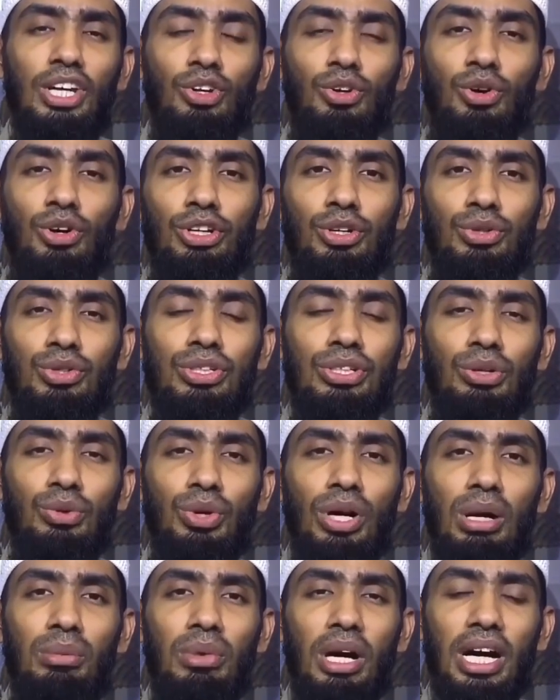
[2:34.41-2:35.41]
நோயுற்ற
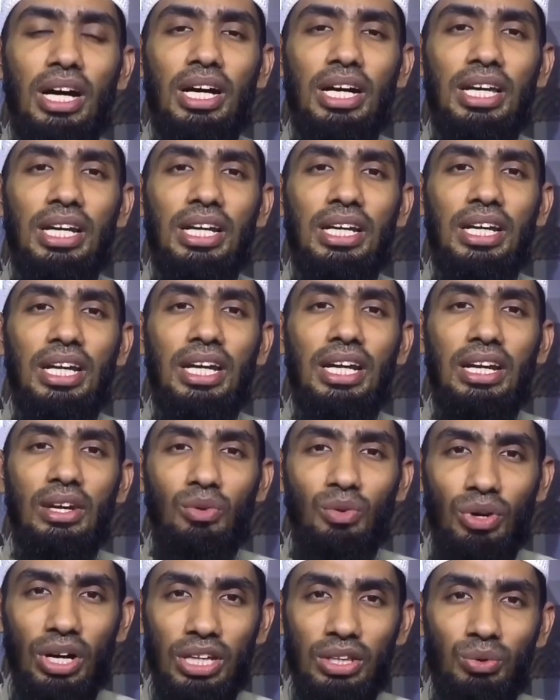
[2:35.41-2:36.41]
உள்ளமாக இருக்கின்ற
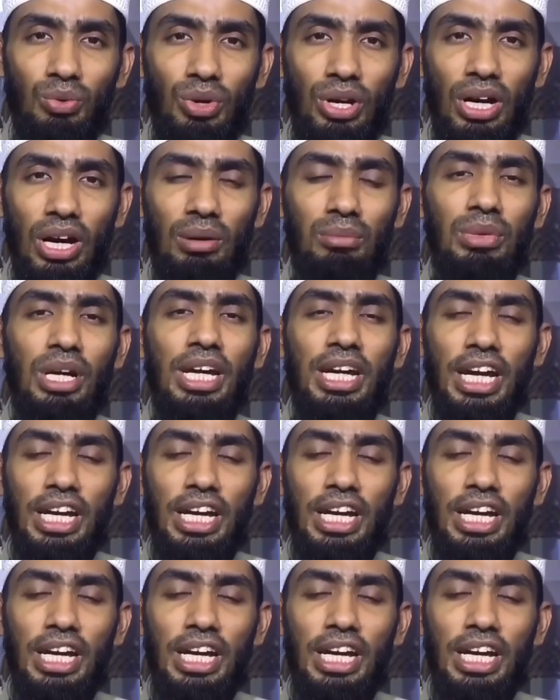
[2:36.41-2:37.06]
உங்களது உள்ளம்